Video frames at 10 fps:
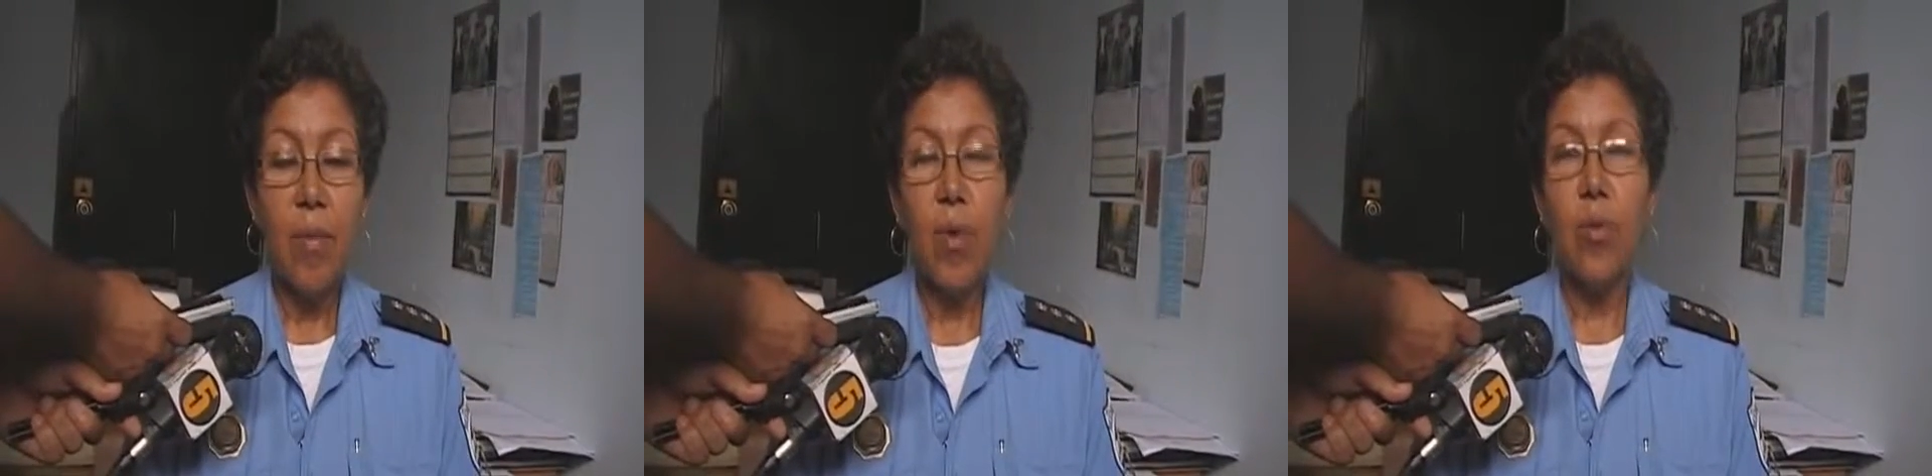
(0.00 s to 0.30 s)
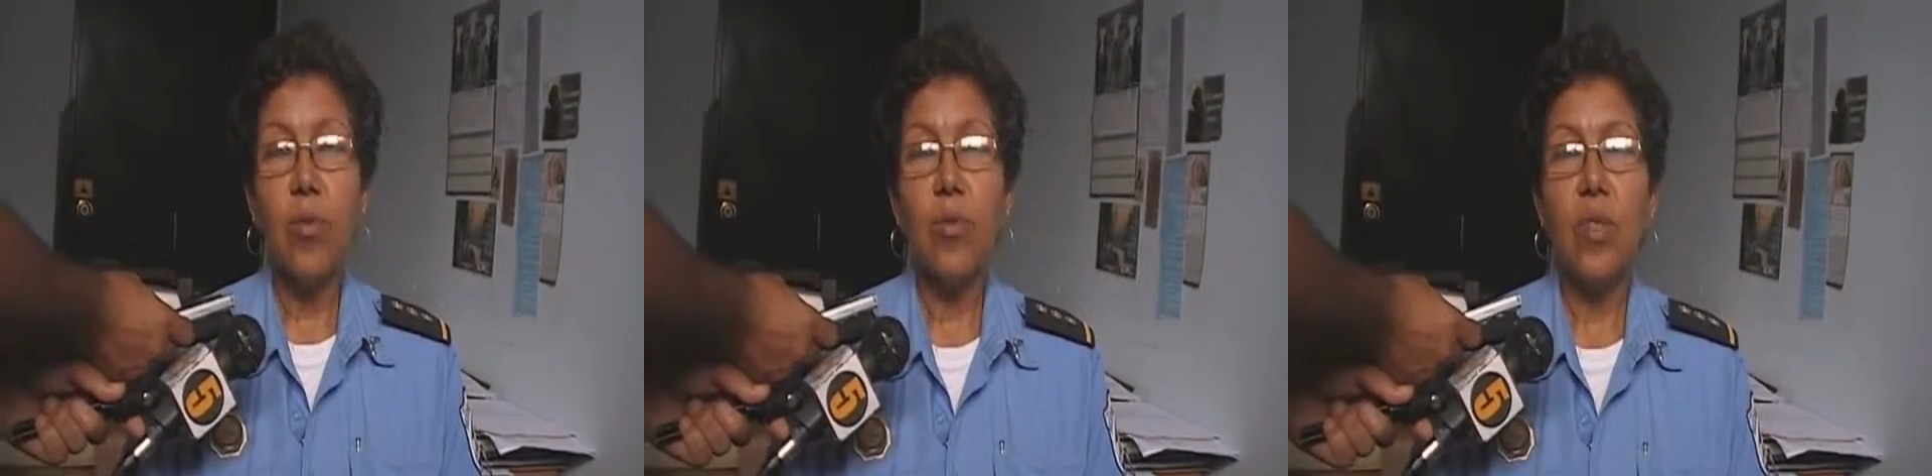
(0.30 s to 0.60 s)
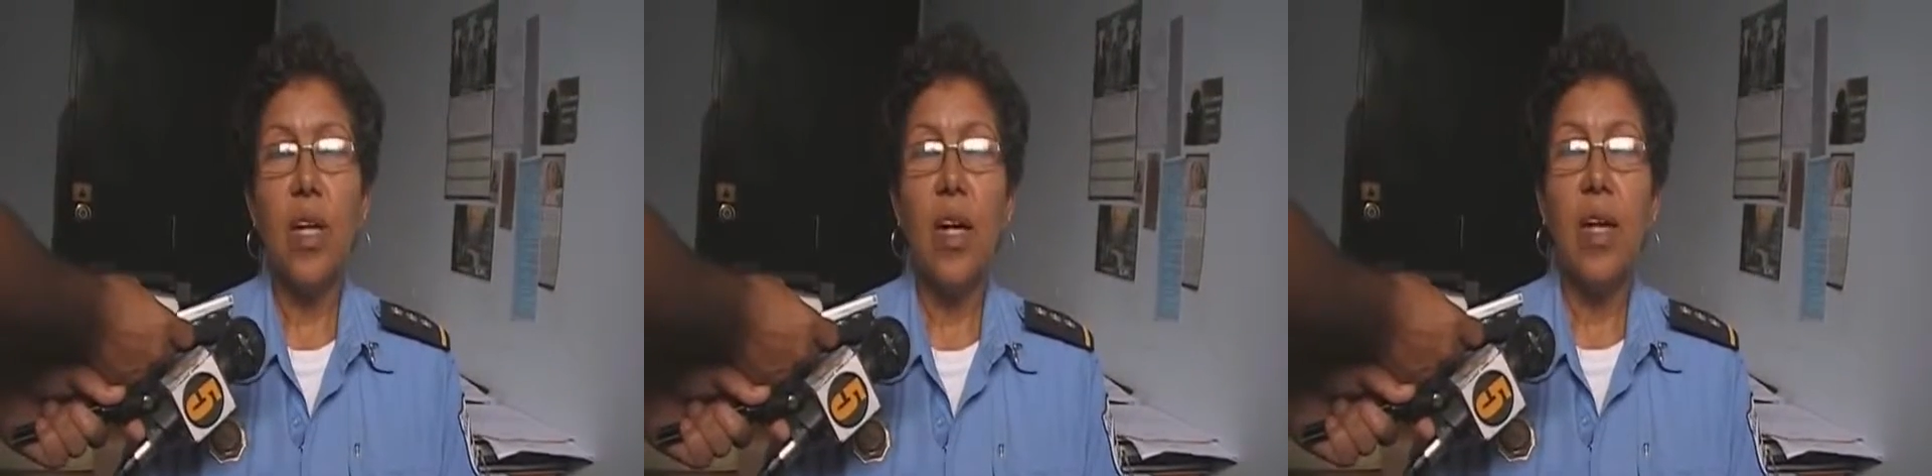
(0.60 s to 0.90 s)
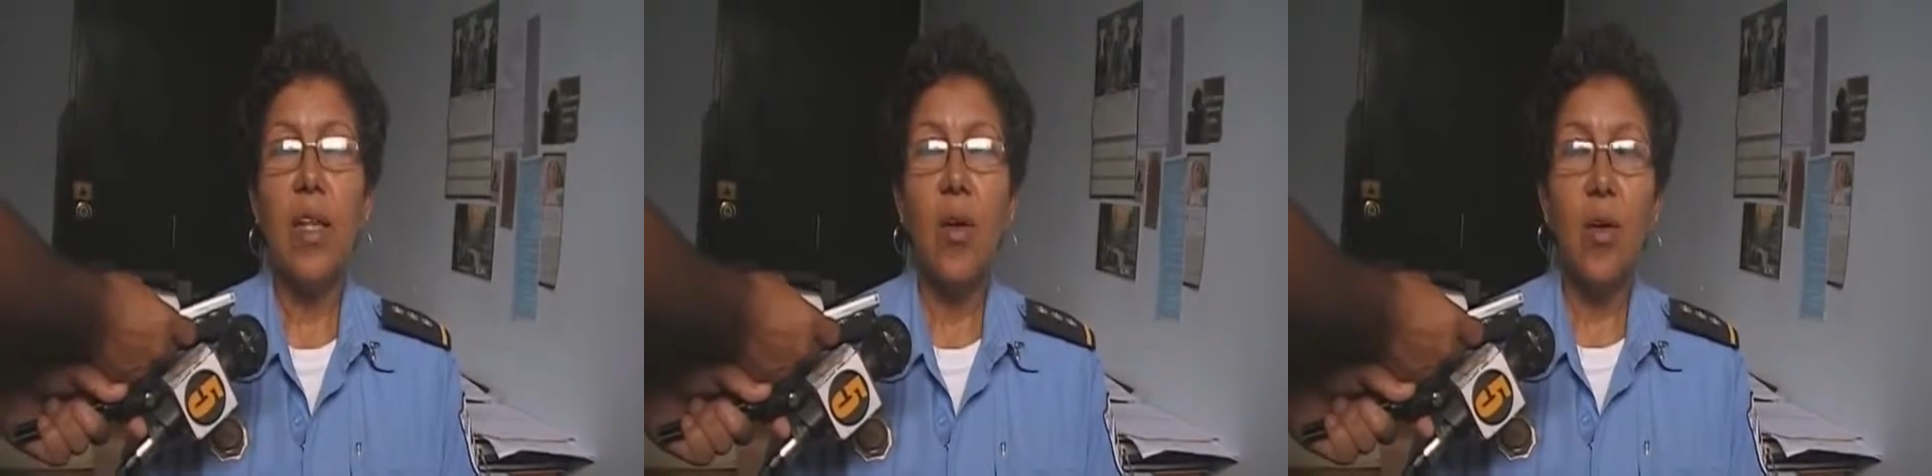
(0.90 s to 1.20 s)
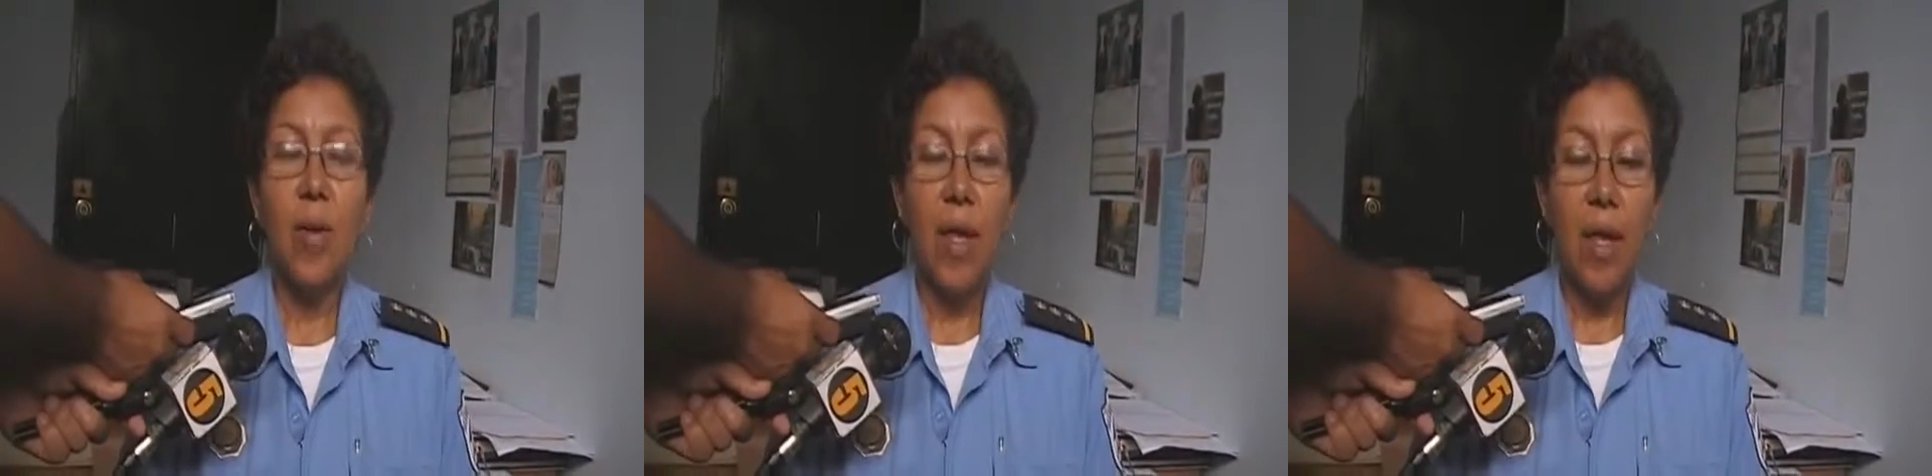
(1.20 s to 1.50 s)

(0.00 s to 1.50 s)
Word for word: por conducir en estado de